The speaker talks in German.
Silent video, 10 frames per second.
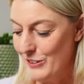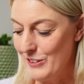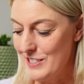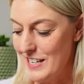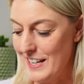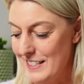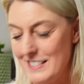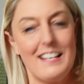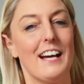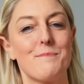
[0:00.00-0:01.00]
Und dein
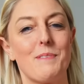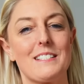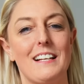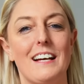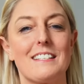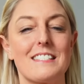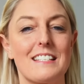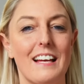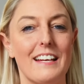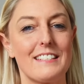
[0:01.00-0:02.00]
Eisbergsalat ist
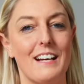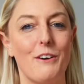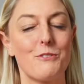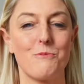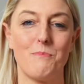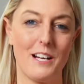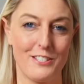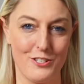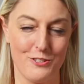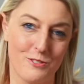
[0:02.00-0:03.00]
gleich
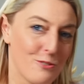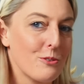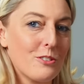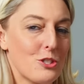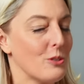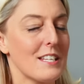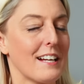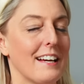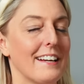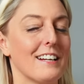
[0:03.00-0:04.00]
automatisch so schon
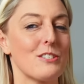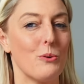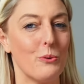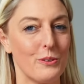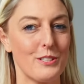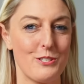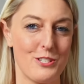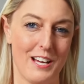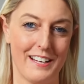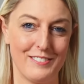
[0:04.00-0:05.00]
zerkleinert, ohne zu schneiden.